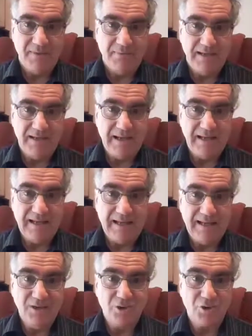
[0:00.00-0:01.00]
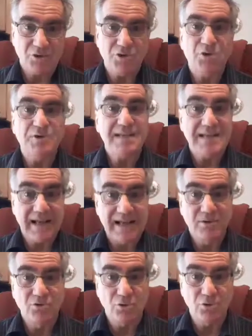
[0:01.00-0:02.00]
Maintenant, il règne sur son
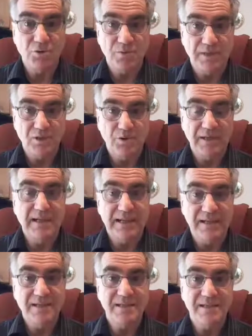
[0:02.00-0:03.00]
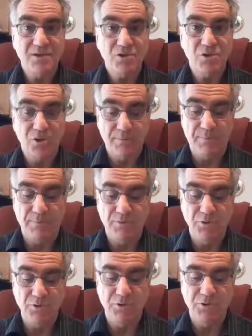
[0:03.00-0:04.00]
Israël aujourd'hui, sur l'Église, sur le
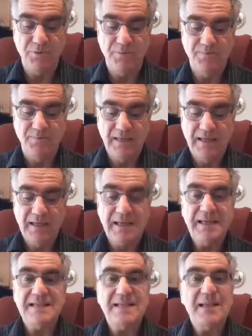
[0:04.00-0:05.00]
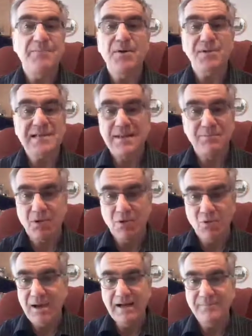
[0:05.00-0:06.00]
peuple de Dieu. Et ce n'était pas un simple
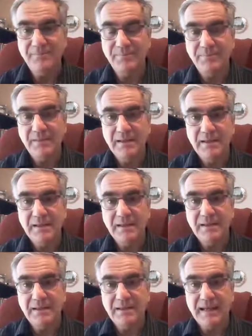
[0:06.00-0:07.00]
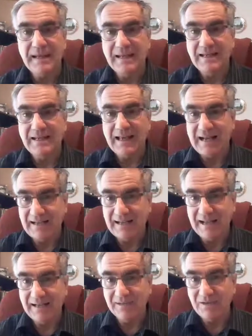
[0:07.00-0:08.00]
roi qui qui allait
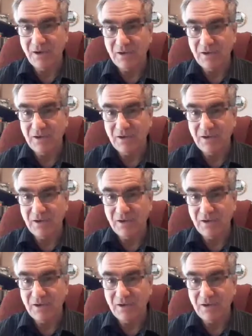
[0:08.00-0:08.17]
naître.